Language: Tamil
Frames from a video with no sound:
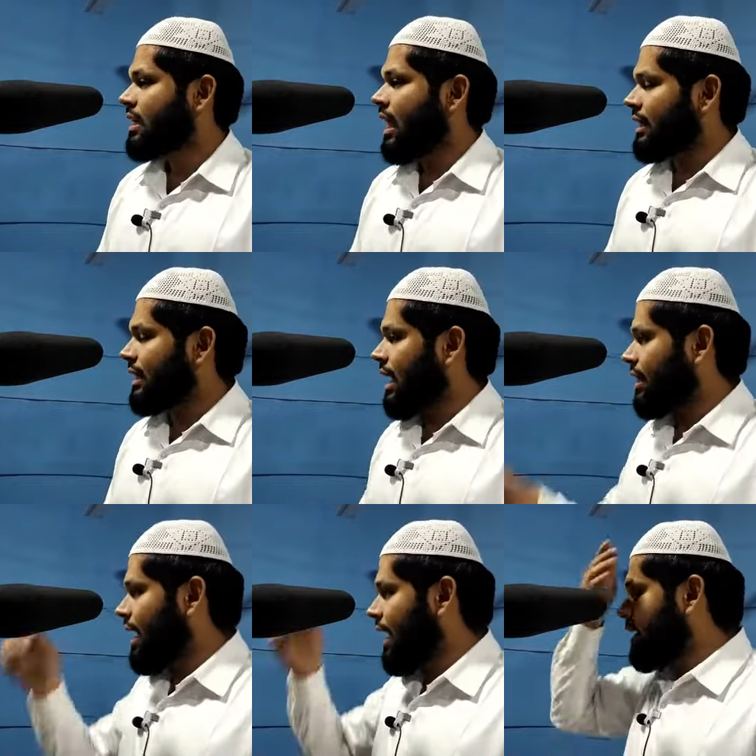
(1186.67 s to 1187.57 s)

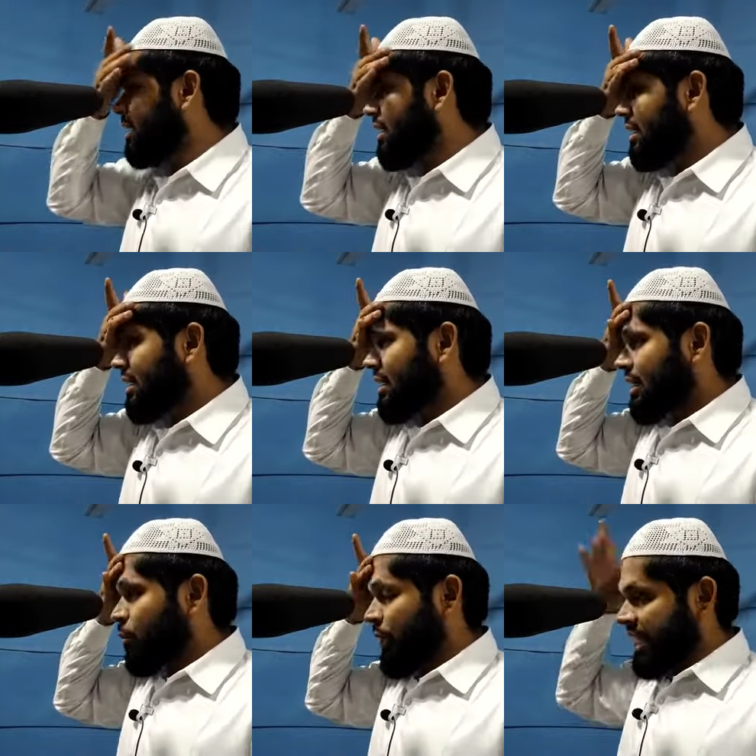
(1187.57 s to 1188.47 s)
அதனால்தான்
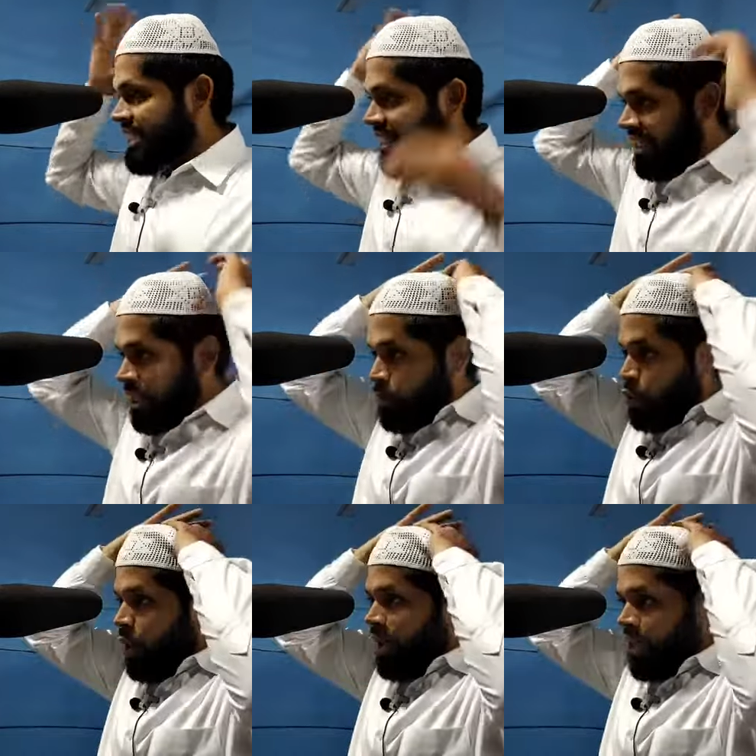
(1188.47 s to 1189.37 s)
நம்முடைய சிறந்த
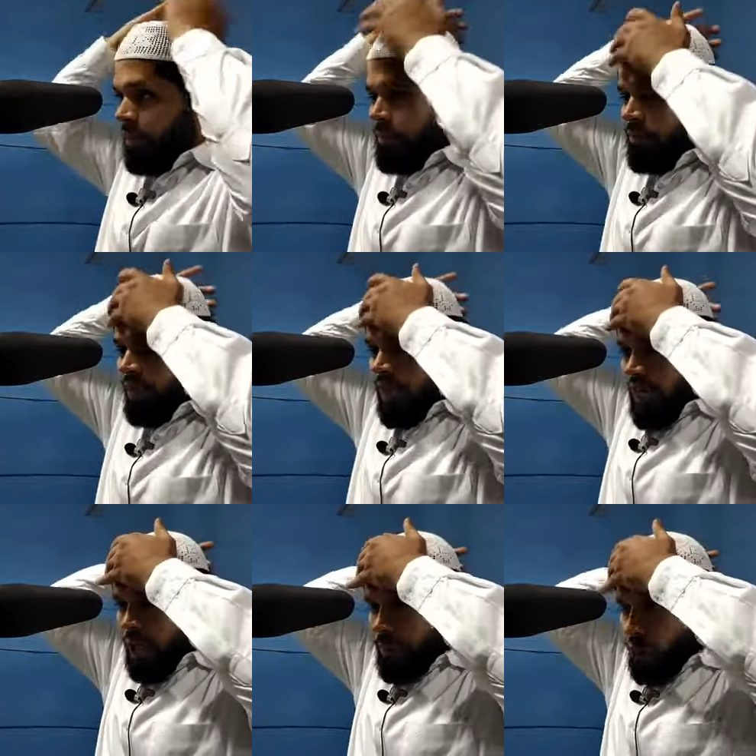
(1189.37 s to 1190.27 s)
முன்னோர்கள்
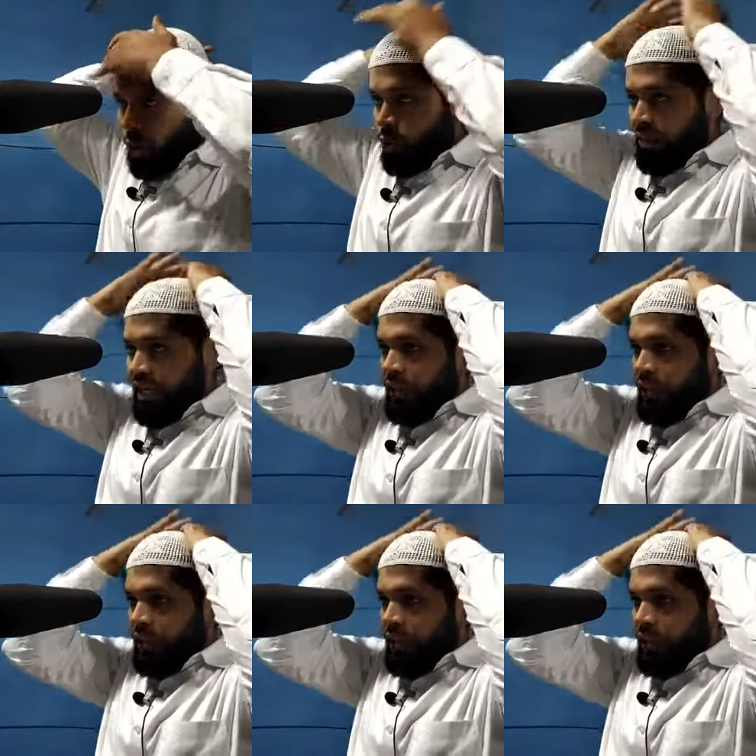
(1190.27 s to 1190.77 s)
இப்னு உமர்